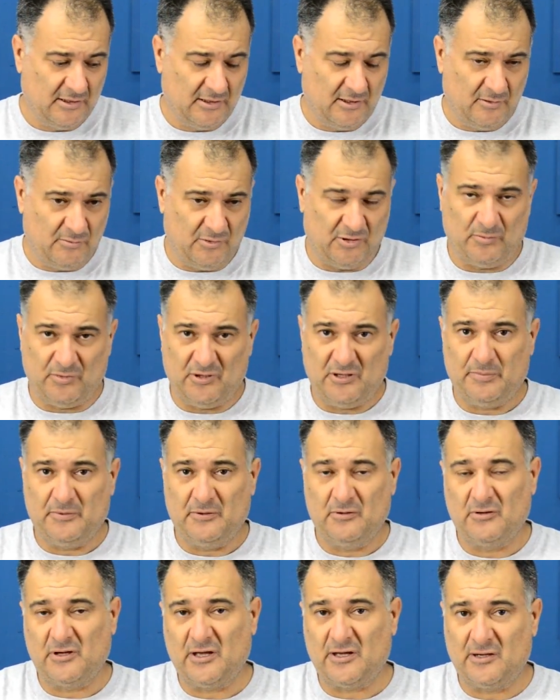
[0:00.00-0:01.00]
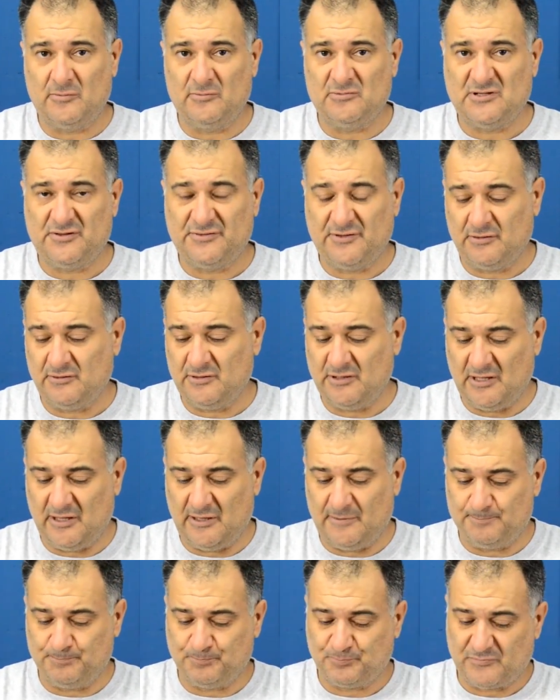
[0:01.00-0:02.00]
Bueno, pues lo que queremos hacer hoy es
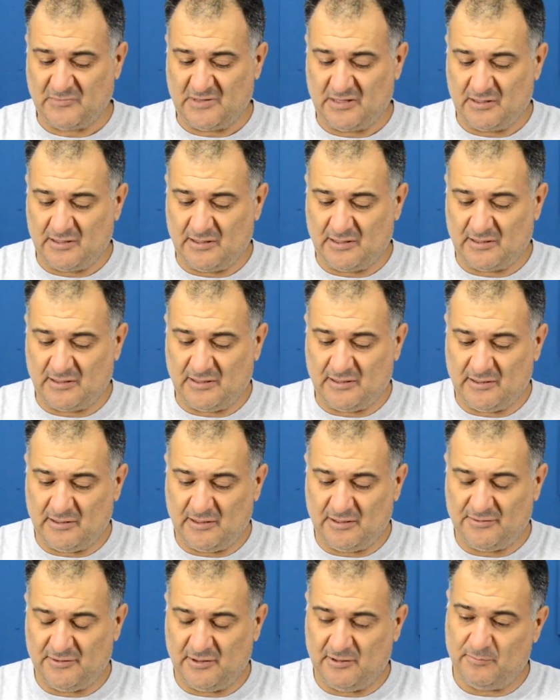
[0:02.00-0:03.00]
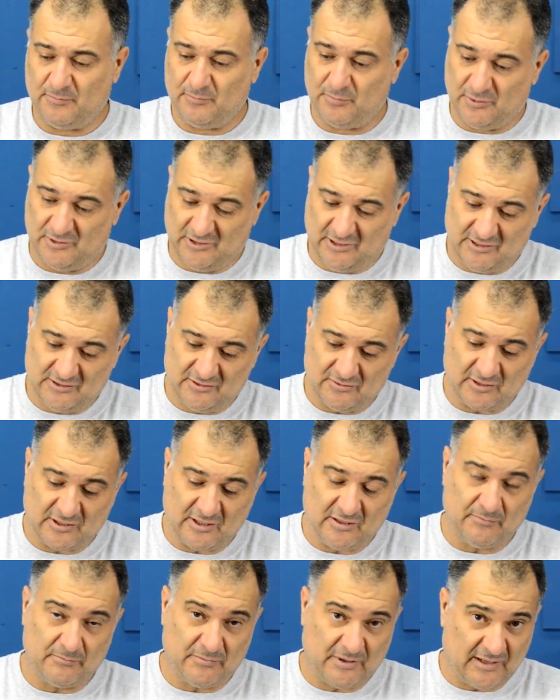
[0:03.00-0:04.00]
cargar, es decir, poner esto
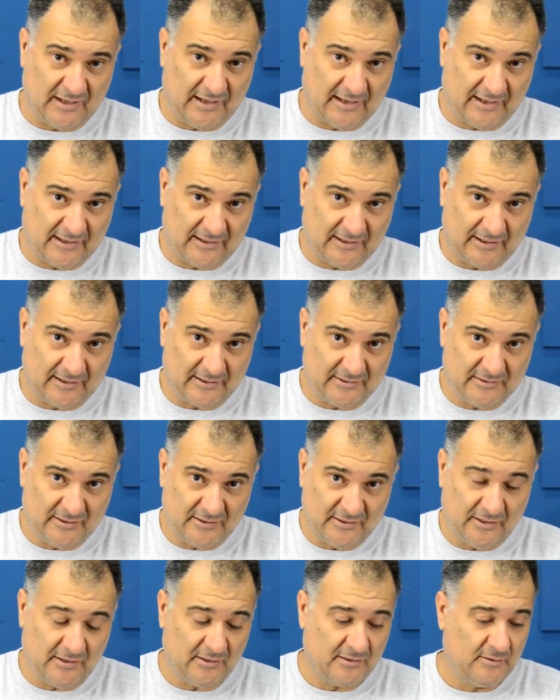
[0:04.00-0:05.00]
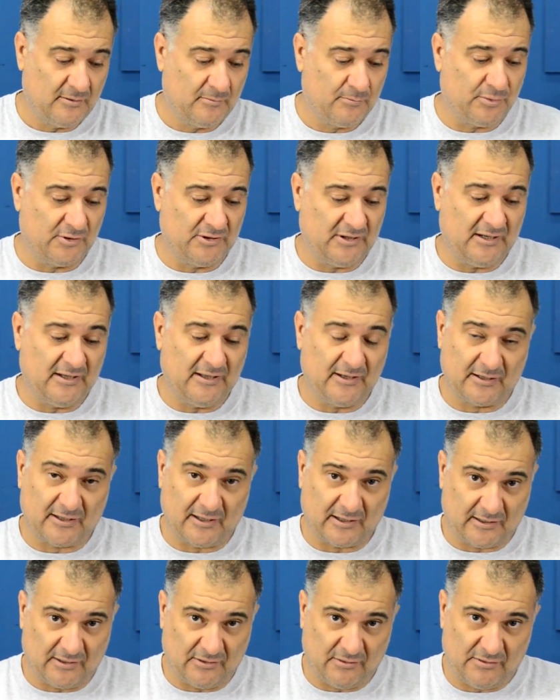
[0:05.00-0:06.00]
aquí, ver la carga que tiene, ponerle el
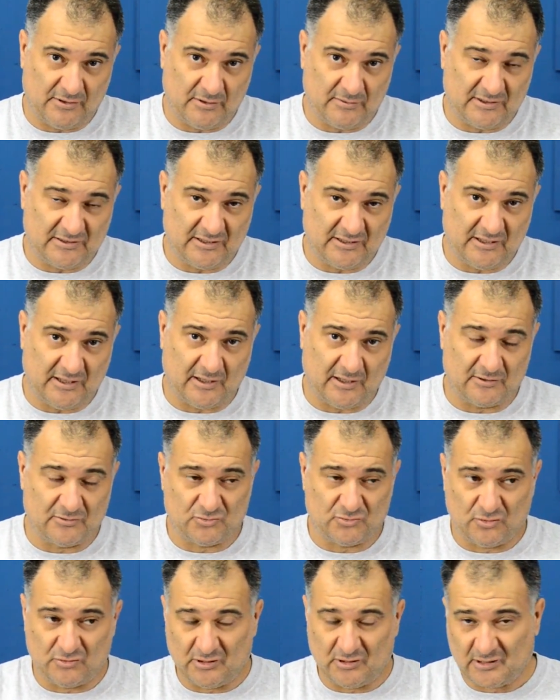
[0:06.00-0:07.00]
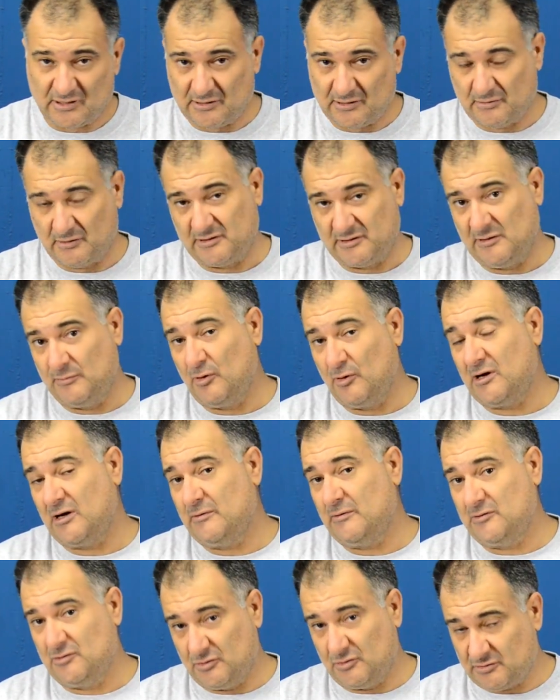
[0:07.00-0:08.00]
cargador de batería todo el rato que estemos
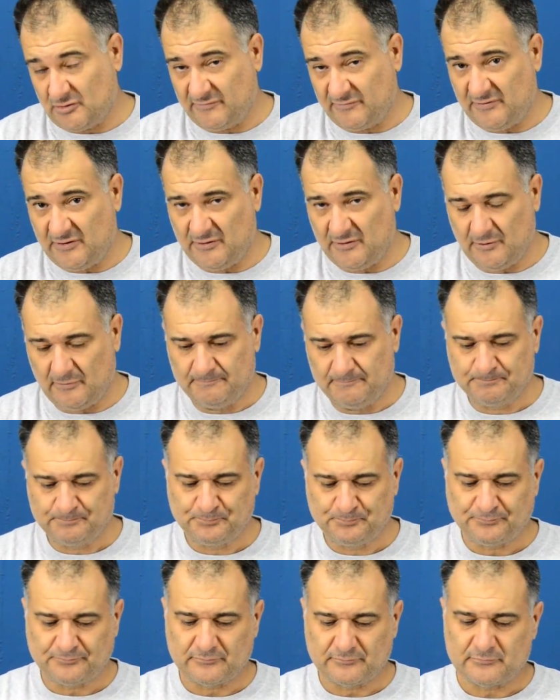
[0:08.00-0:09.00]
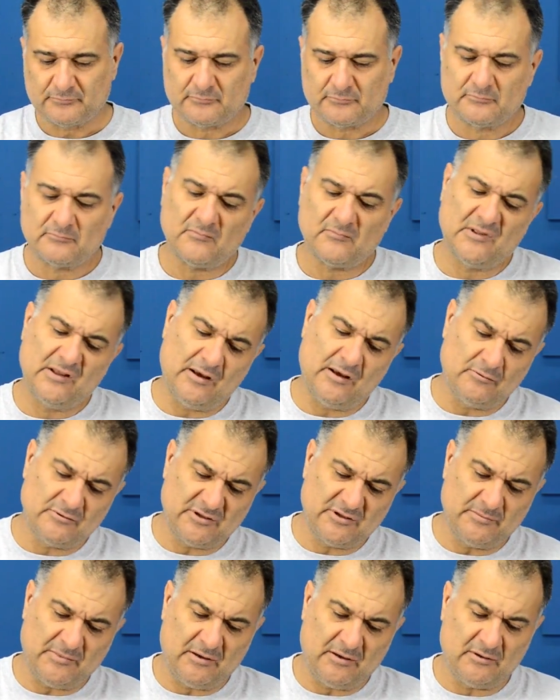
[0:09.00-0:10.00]
grabando otros vídeos y a
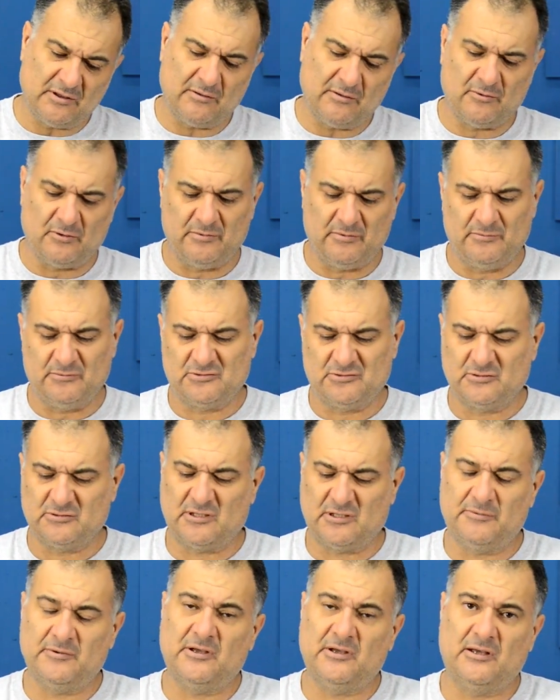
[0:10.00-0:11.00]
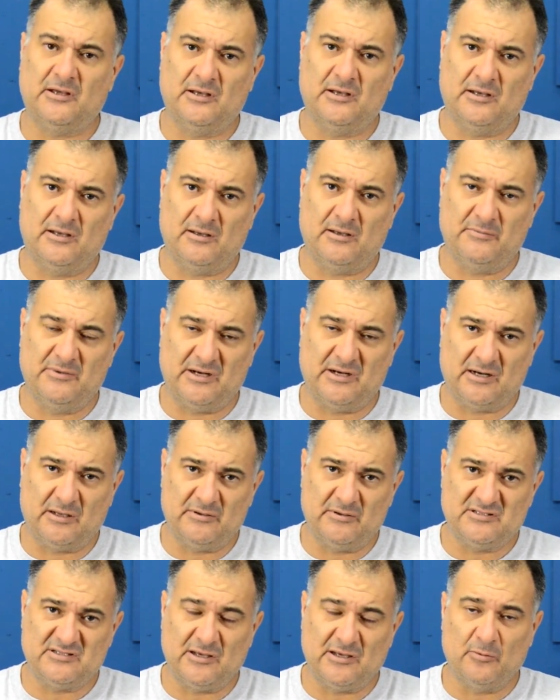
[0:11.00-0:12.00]
última hora volvemos otra vez a mirar a
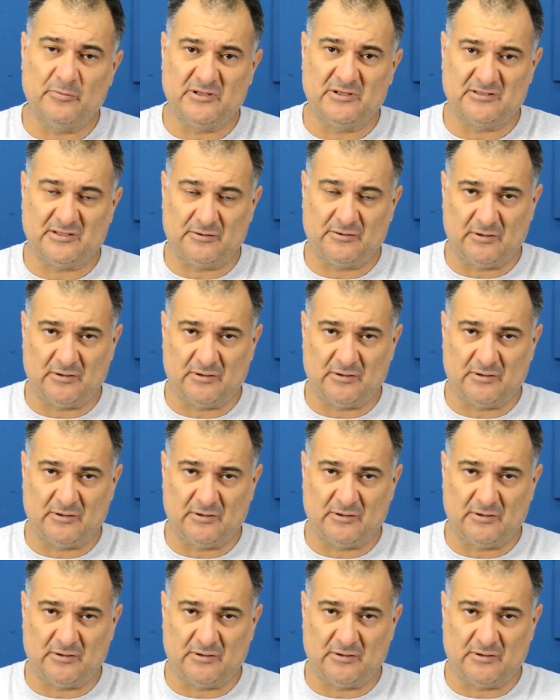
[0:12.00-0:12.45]
ver si ha aumentado